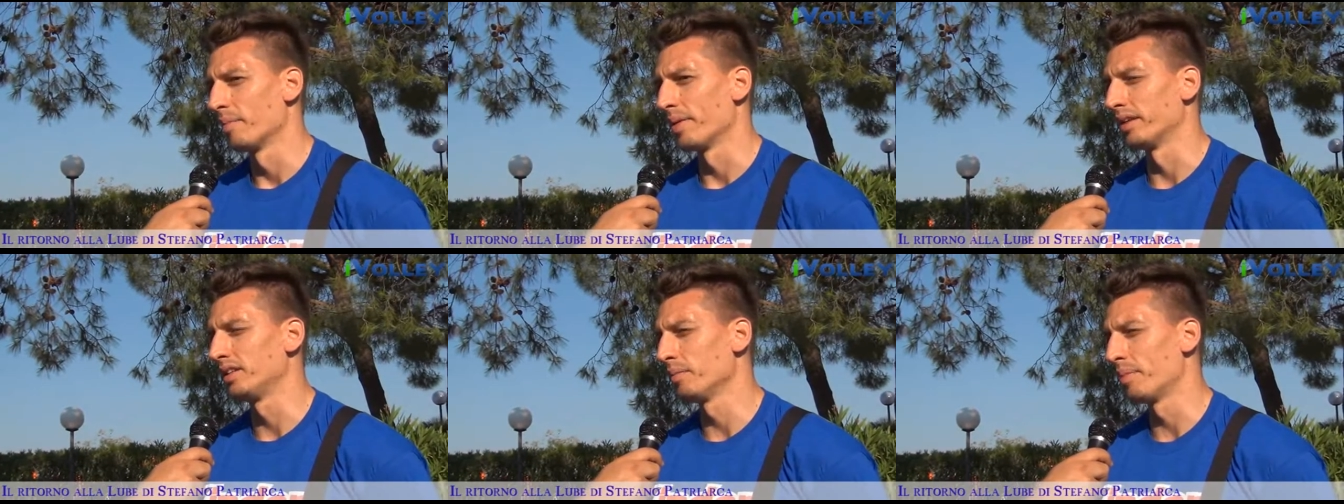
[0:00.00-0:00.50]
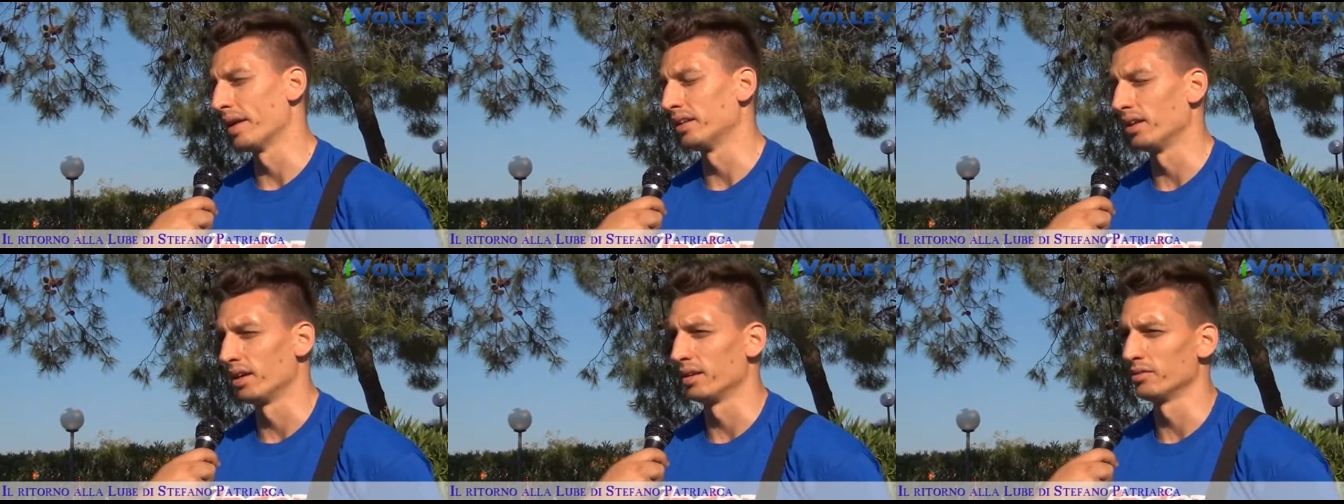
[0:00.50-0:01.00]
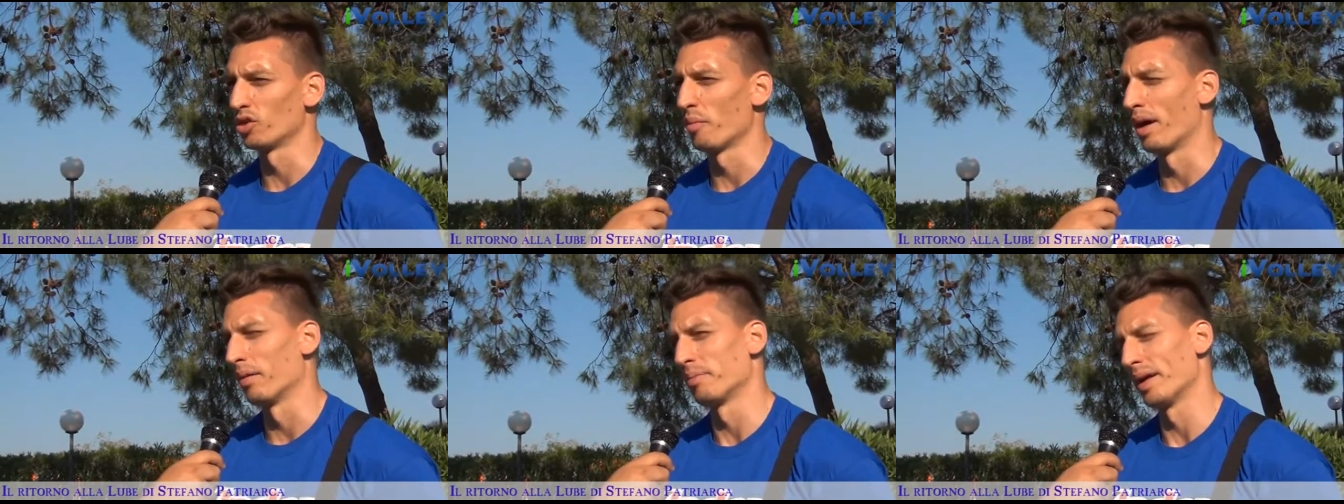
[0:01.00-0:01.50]
per, per, eh,
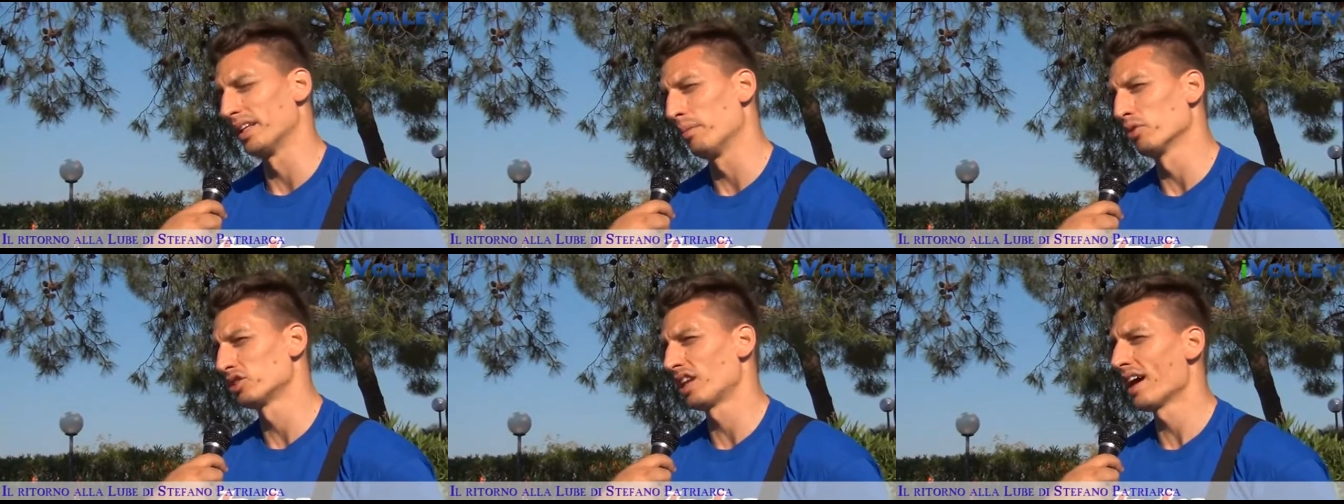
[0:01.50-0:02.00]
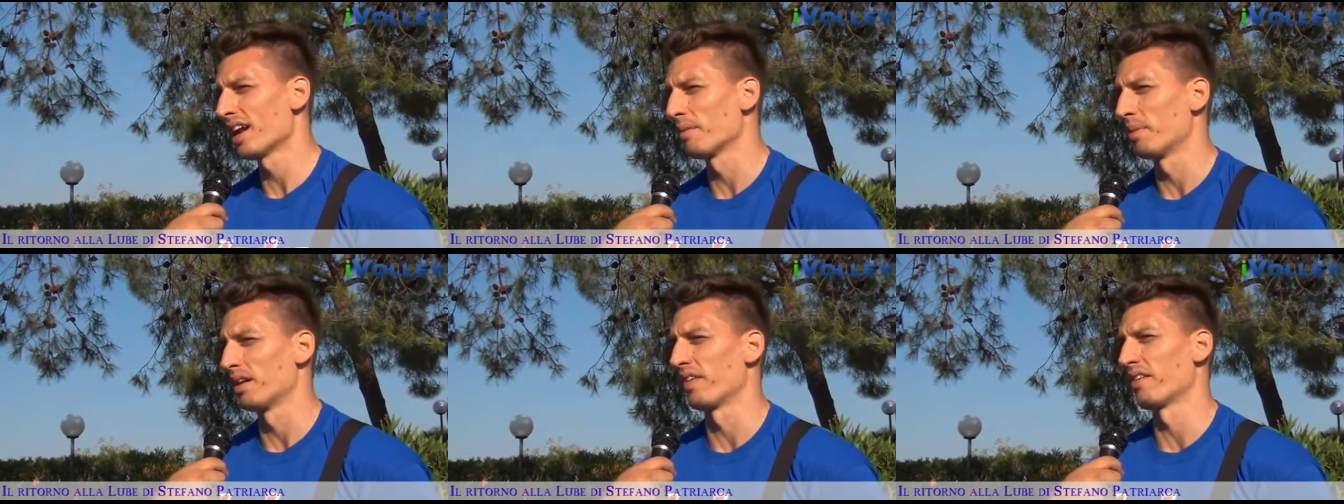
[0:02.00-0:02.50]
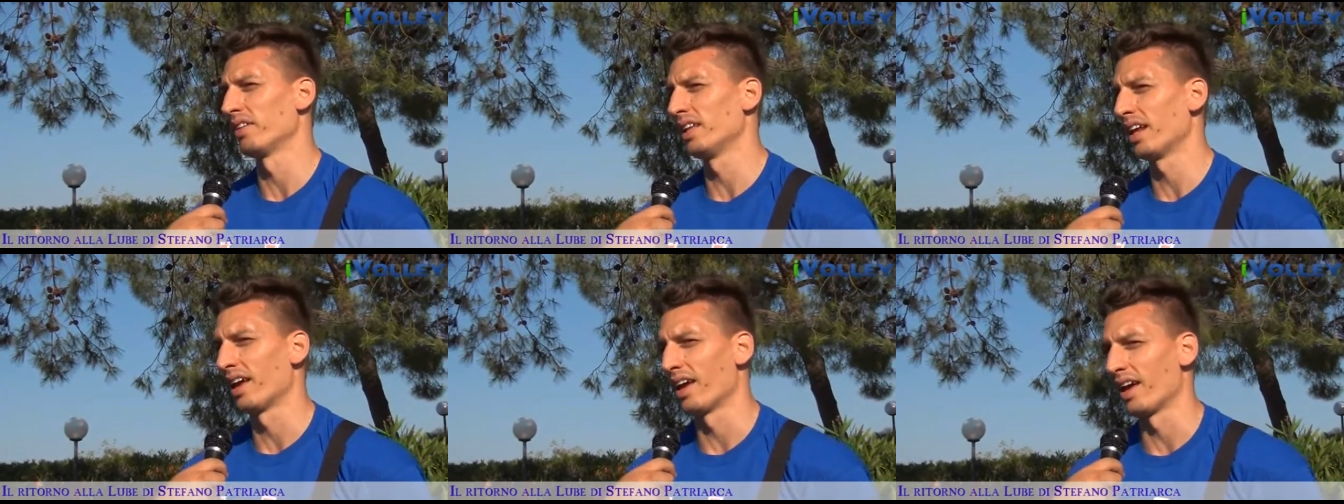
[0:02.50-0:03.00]
insomma, per dimostrare, per far
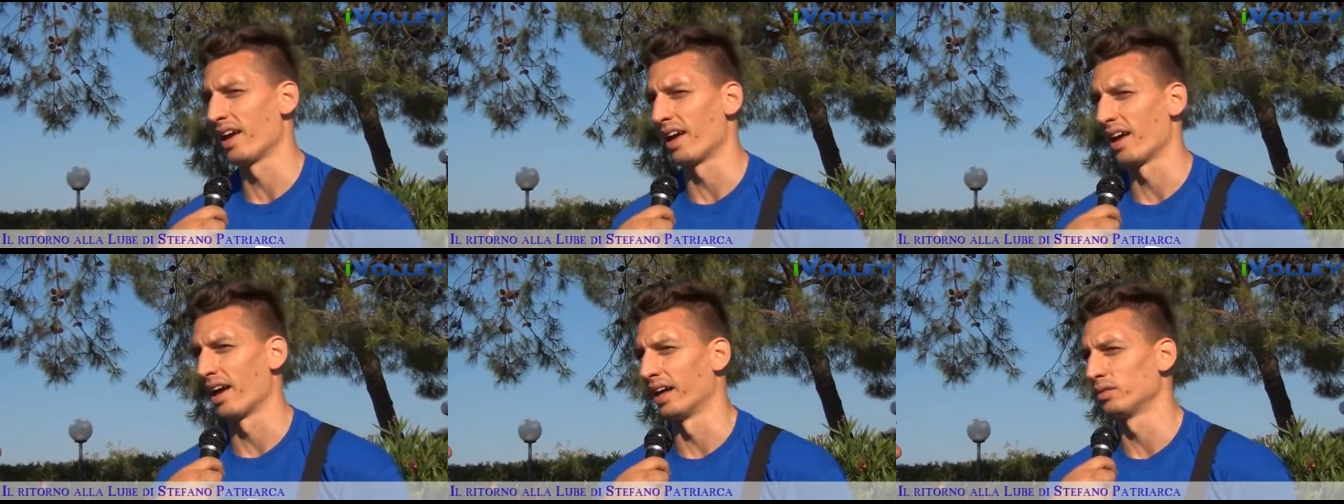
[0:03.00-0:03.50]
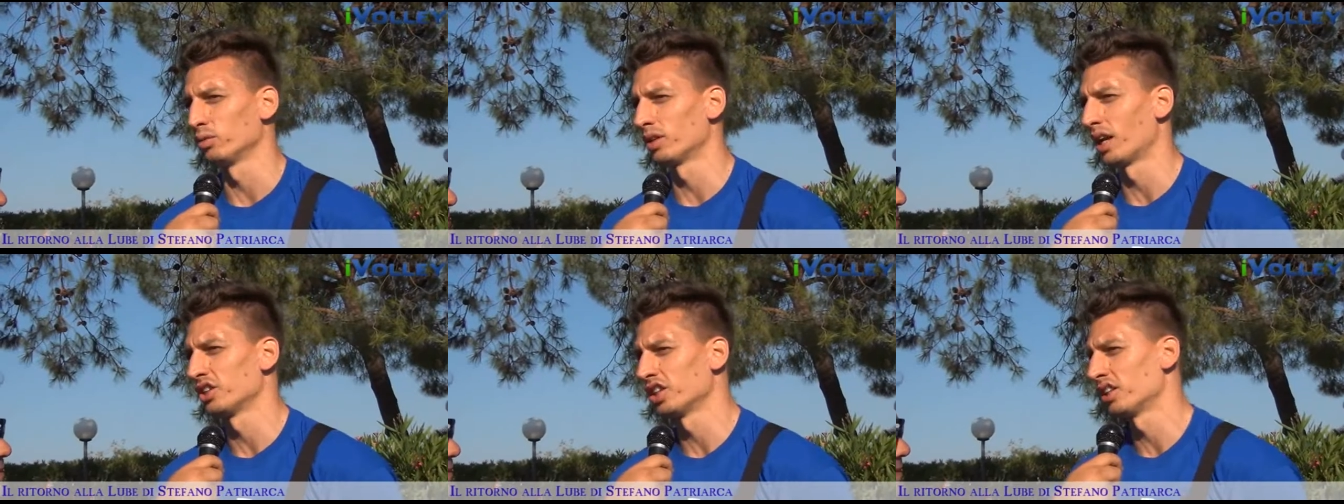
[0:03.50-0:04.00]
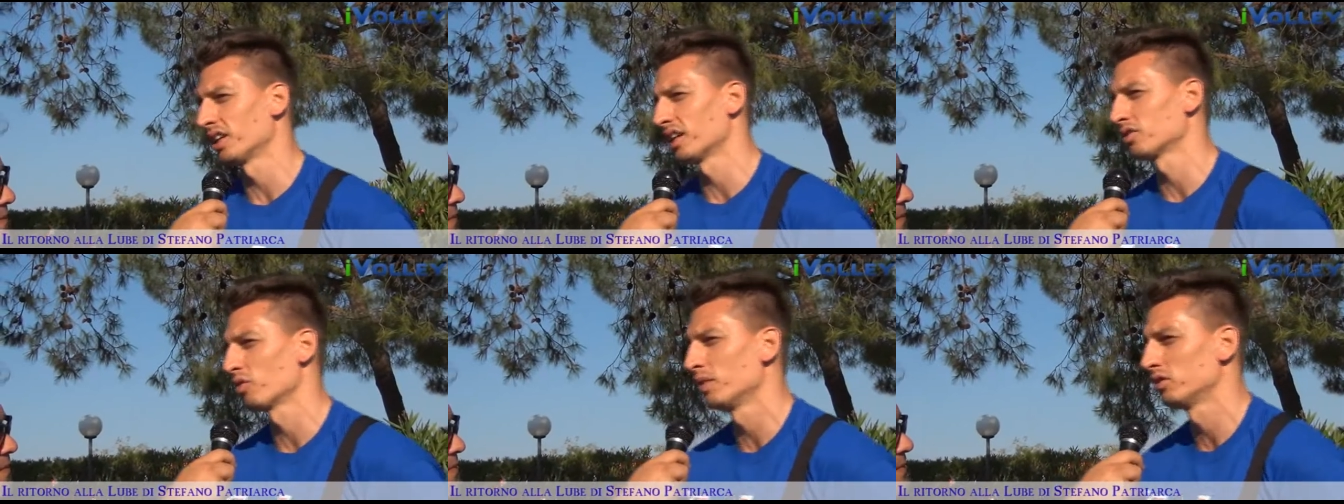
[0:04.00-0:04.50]
vedere a tutta la gente
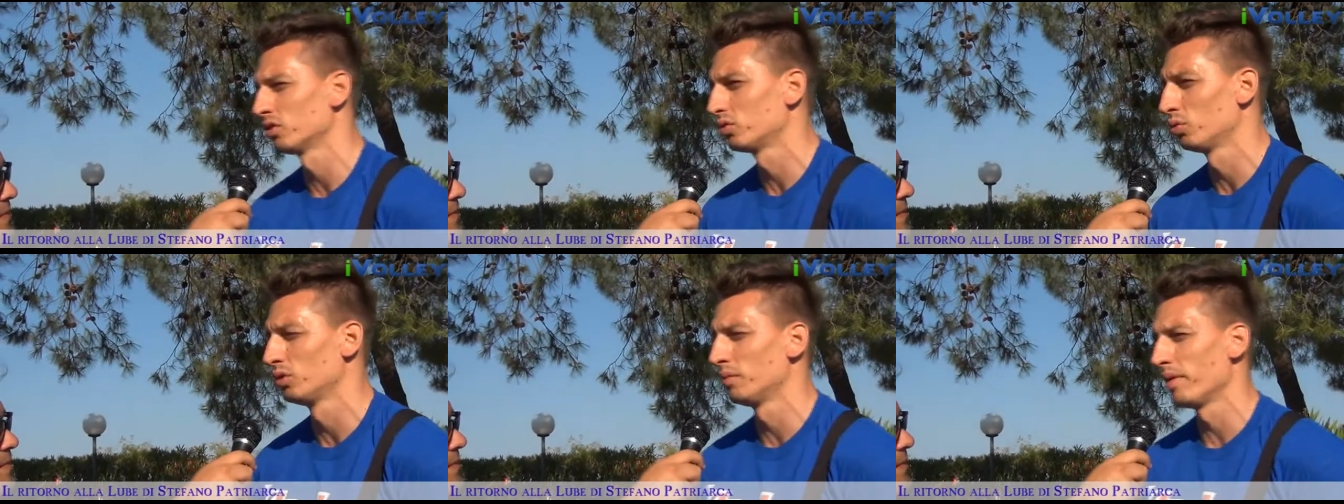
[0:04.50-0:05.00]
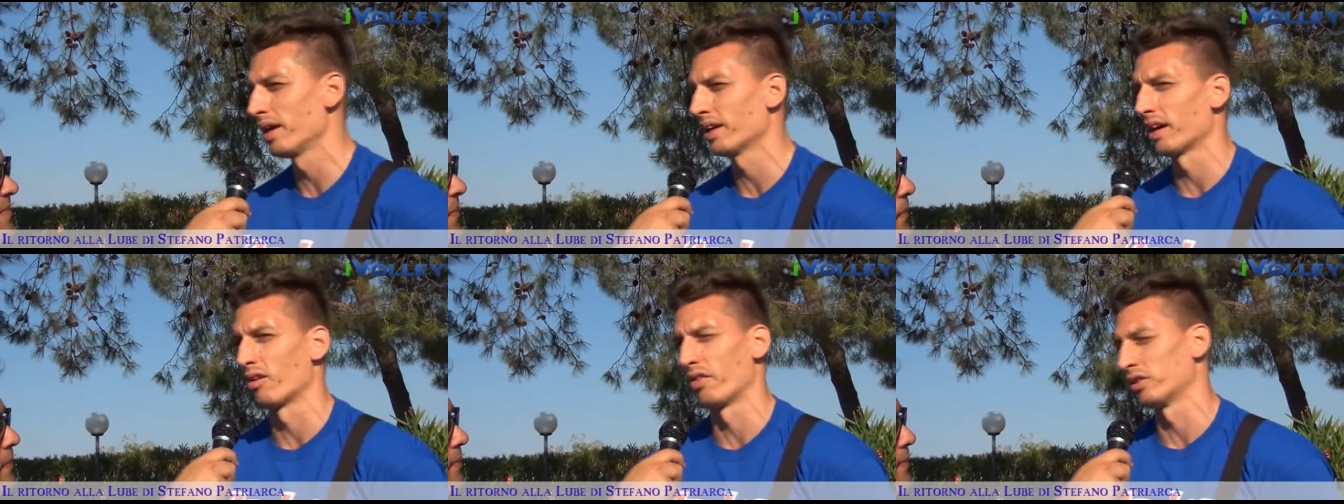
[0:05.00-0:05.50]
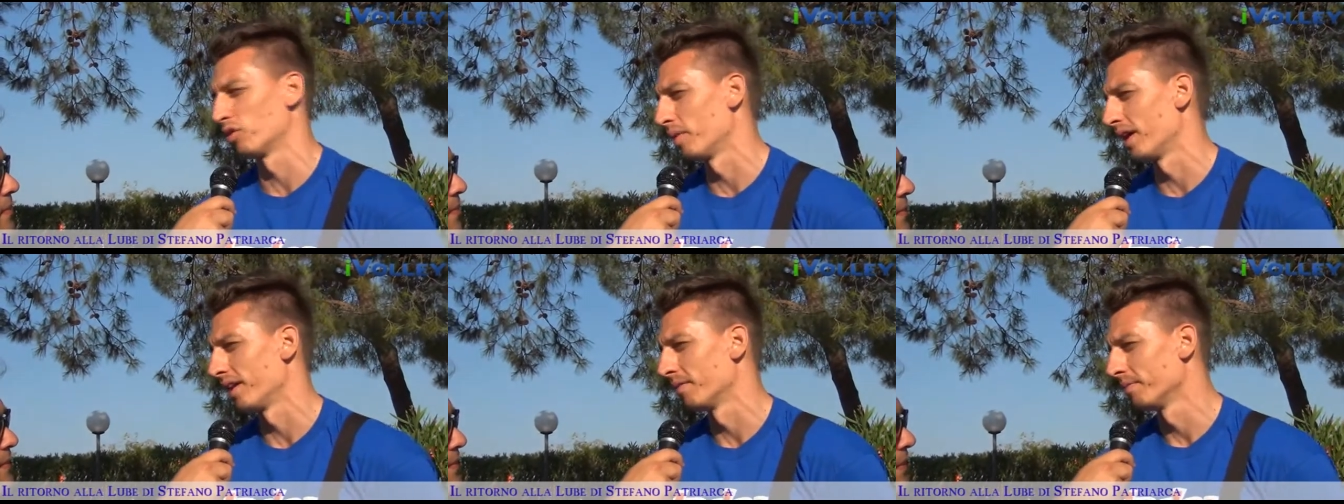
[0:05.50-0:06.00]
che ha scommesso su di me che hanno fatto
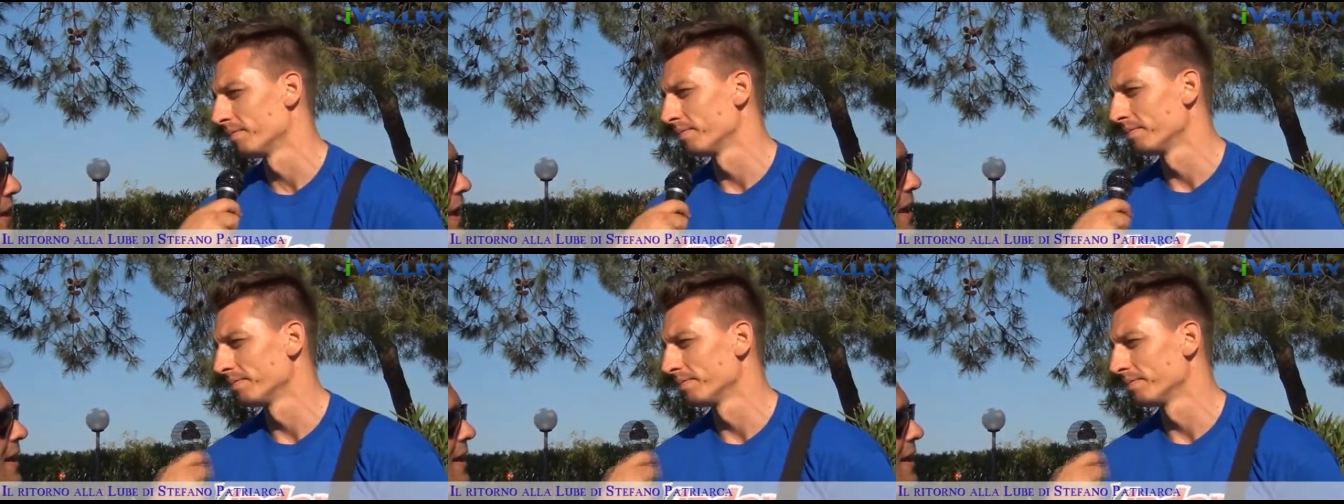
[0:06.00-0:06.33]
bene.